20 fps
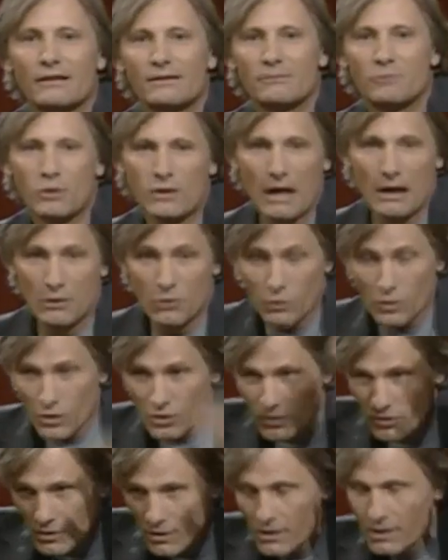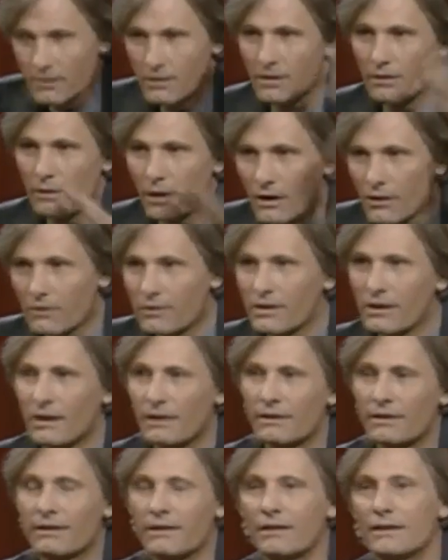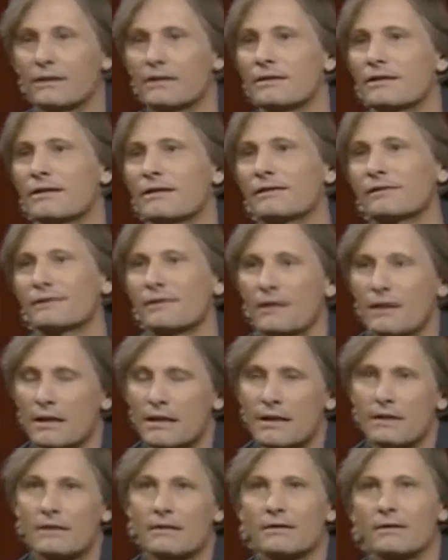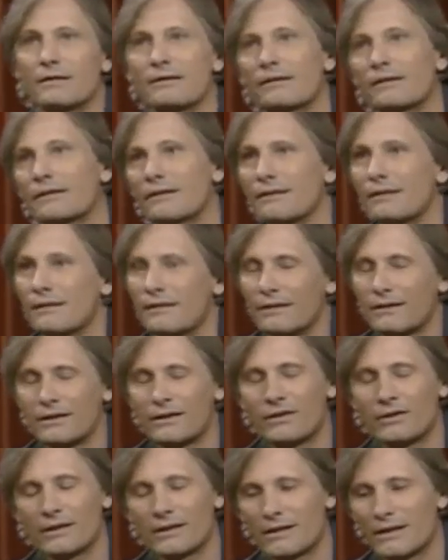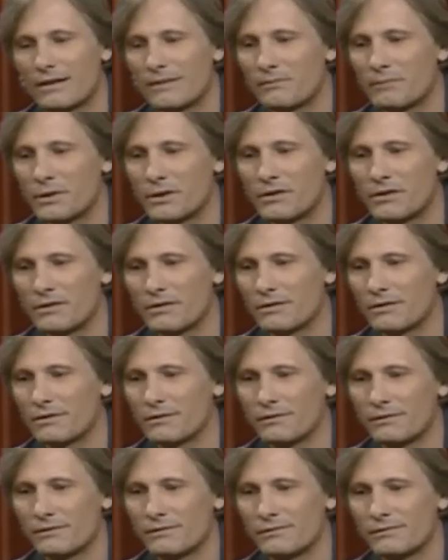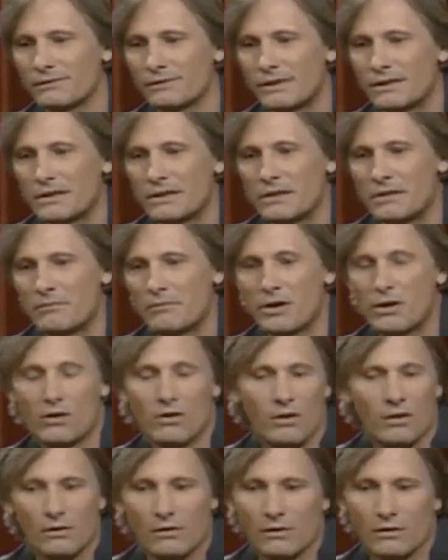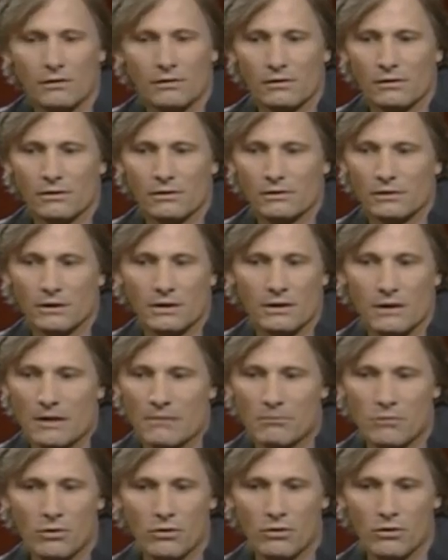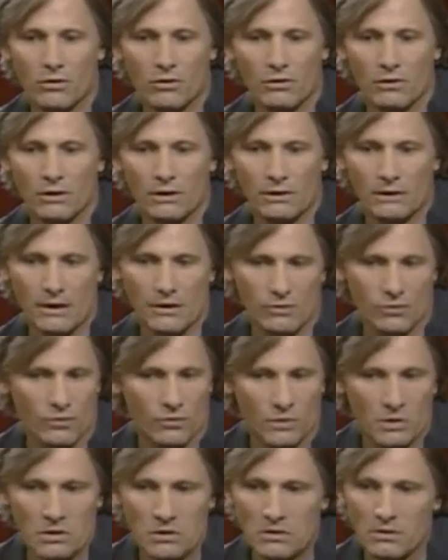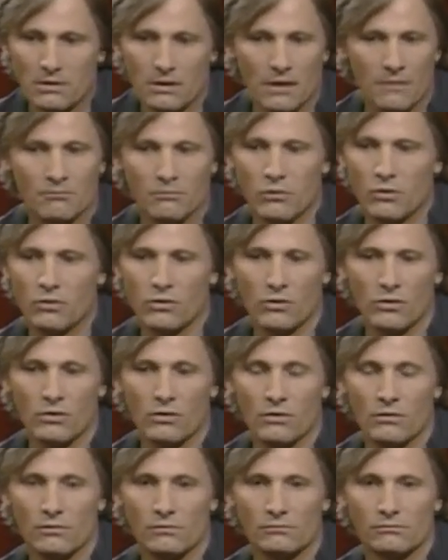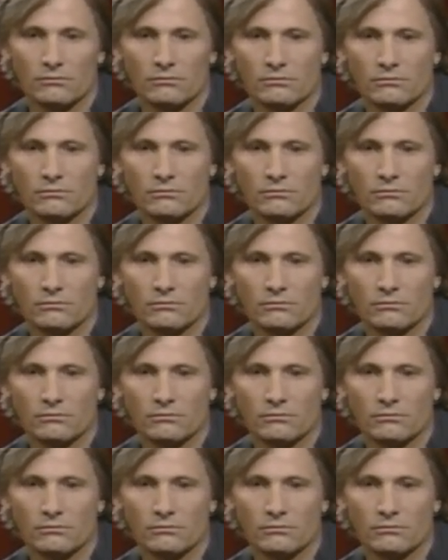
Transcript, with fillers: muy caluroso ahí debajo de la tela esa, gris, creo que era, pero, pero no, no, no. Y tampoco en Estados Unidos, tampoco